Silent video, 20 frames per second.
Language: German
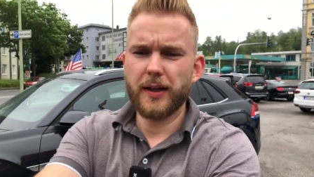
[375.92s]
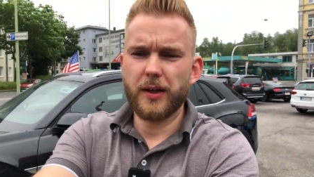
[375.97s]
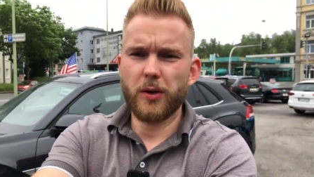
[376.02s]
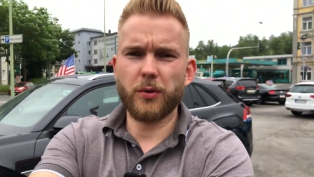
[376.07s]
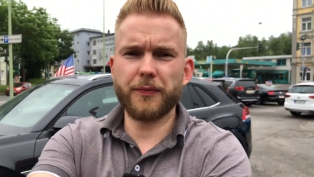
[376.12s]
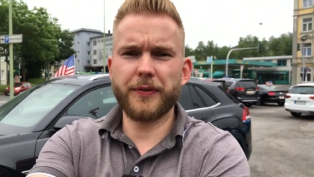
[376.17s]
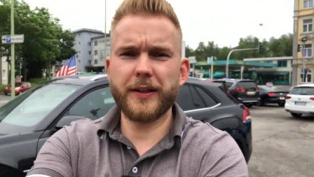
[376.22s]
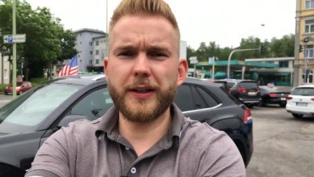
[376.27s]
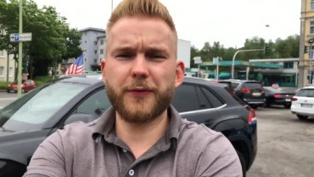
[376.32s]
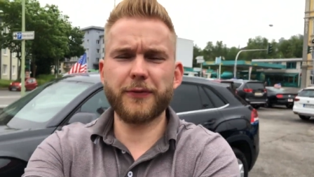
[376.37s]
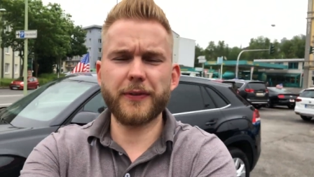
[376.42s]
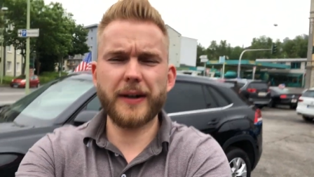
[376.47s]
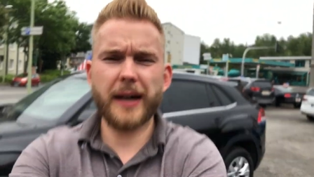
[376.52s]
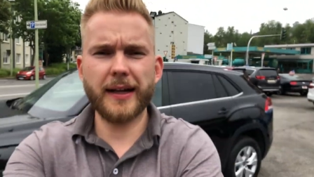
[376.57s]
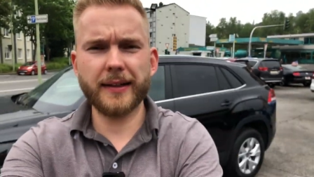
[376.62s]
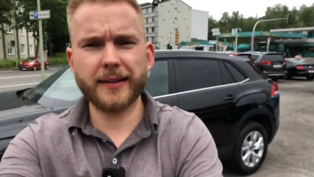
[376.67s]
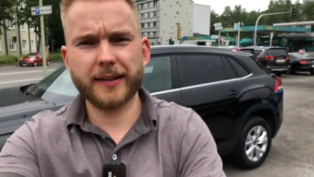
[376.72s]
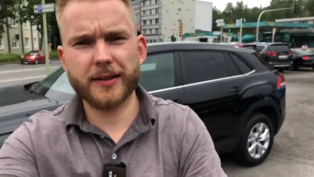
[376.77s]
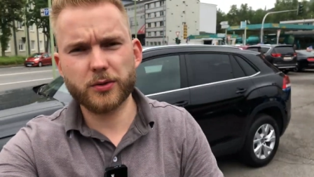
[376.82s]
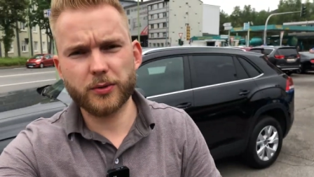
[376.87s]
Und wenn ihr
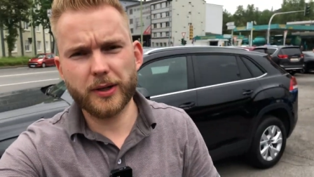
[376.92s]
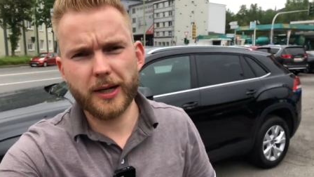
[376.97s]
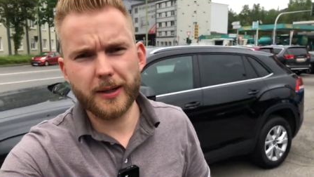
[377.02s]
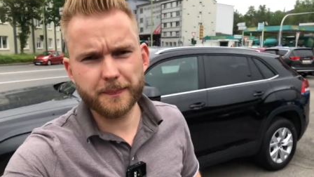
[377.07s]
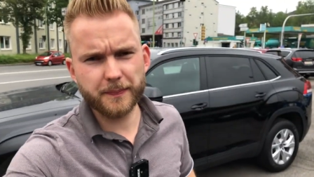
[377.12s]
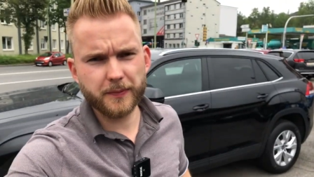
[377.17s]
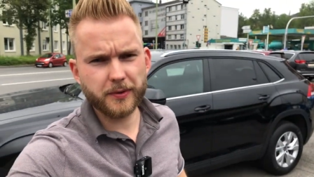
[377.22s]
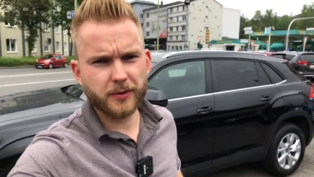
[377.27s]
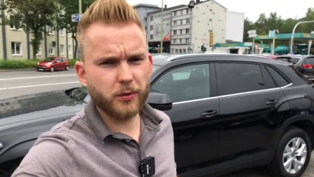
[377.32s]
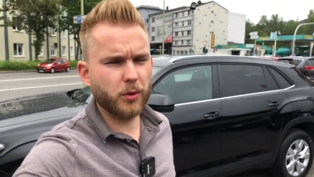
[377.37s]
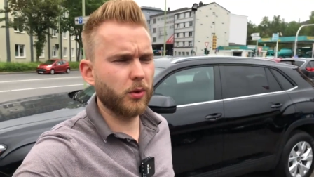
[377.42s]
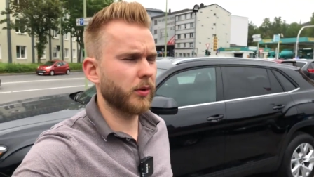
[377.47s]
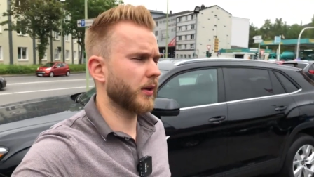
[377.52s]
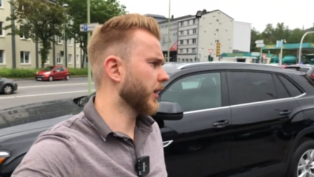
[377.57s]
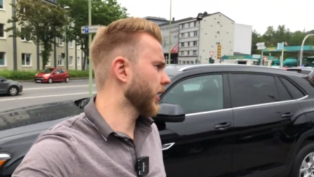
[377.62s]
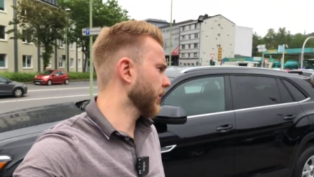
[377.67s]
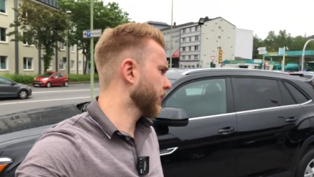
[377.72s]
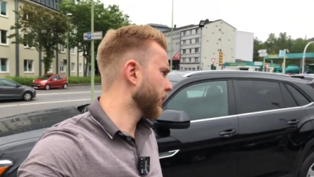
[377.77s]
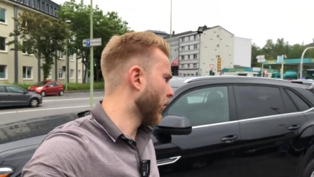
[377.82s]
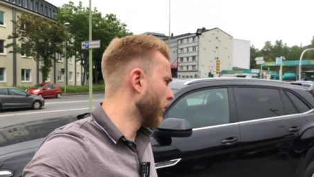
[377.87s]
Fragen dazu habt oder
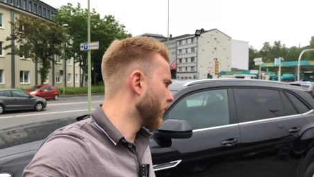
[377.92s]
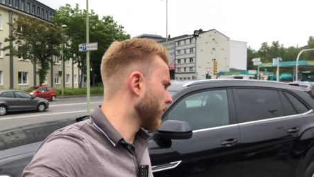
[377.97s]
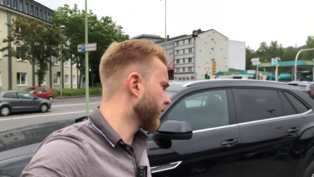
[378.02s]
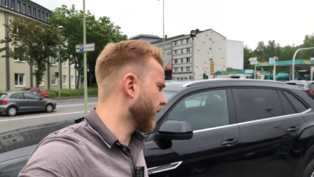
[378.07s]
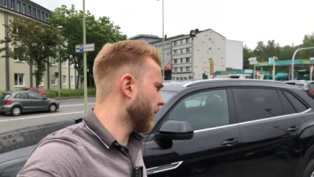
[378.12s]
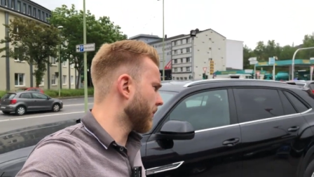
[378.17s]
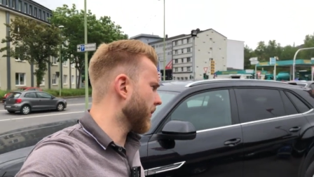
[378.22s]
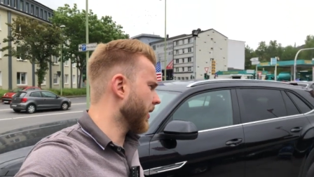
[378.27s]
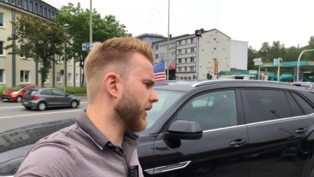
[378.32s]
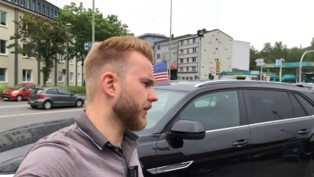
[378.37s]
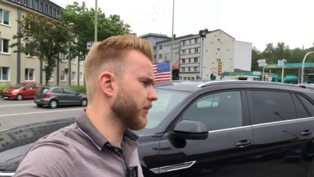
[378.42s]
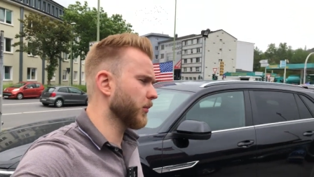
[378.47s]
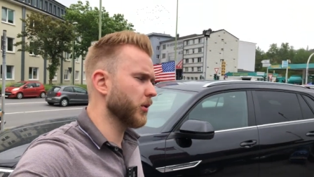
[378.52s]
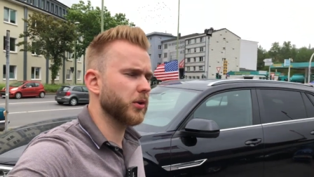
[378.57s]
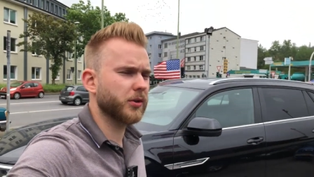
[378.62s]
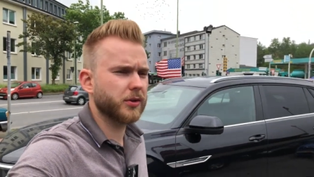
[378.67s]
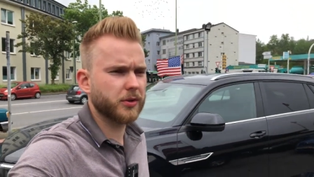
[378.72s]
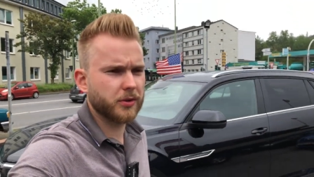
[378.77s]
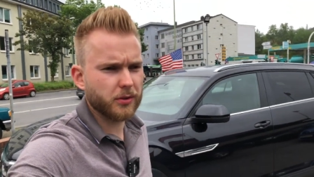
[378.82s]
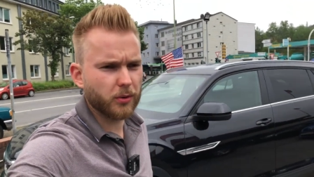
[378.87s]
eine Probefahrt machen
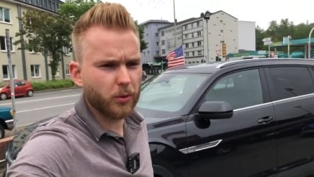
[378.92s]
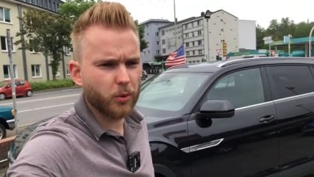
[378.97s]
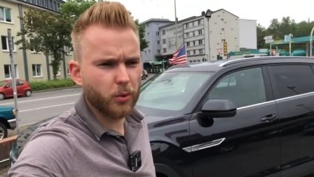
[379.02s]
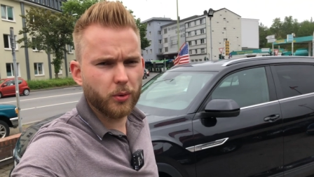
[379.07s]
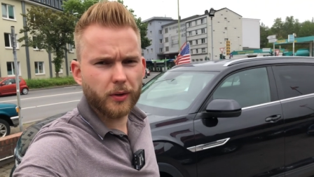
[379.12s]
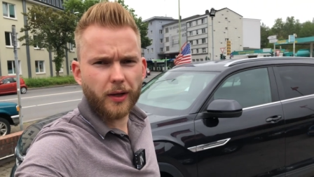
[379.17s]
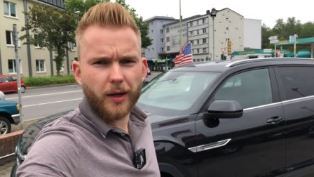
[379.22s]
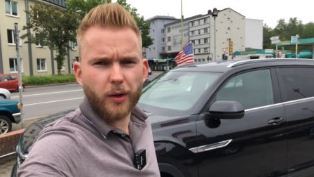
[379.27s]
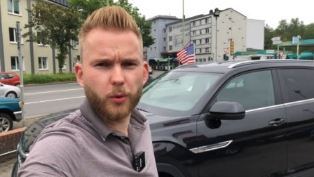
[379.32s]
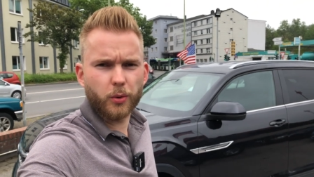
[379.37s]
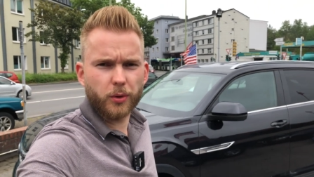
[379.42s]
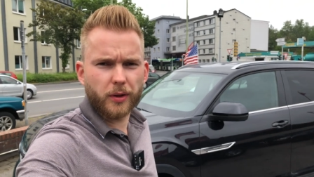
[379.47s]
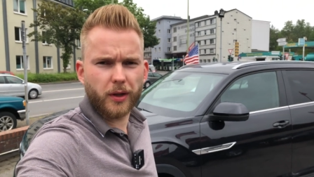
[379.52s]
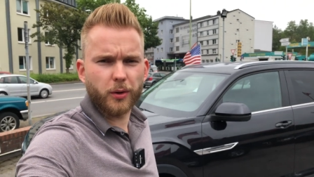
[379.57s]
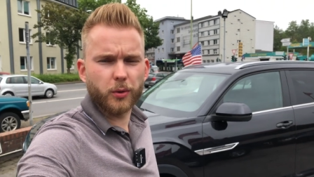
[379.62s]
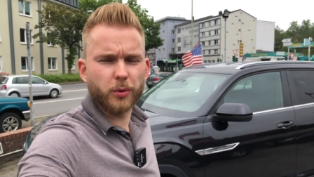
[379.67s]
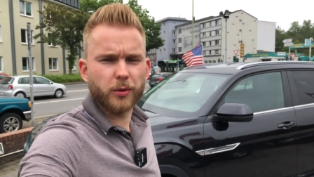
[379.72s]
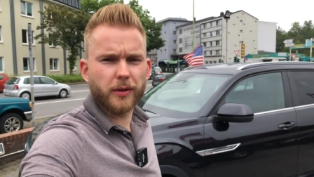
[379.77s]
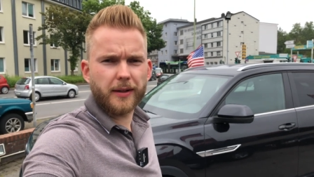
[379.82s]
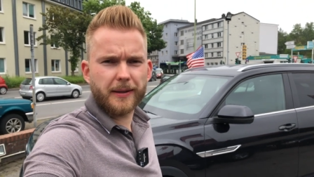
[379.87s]
möchtet oder, oder,
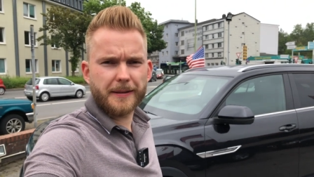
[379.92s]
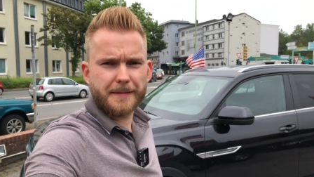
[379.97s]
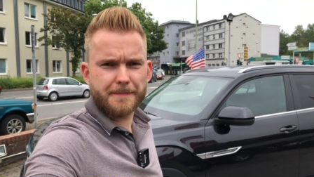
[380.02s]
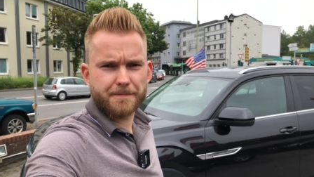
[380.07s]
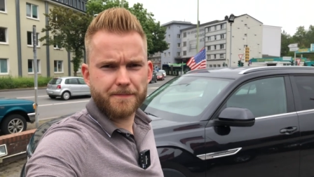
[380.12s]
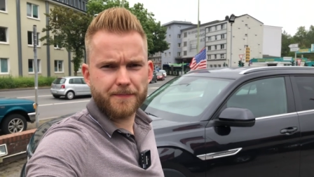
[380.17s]
oder,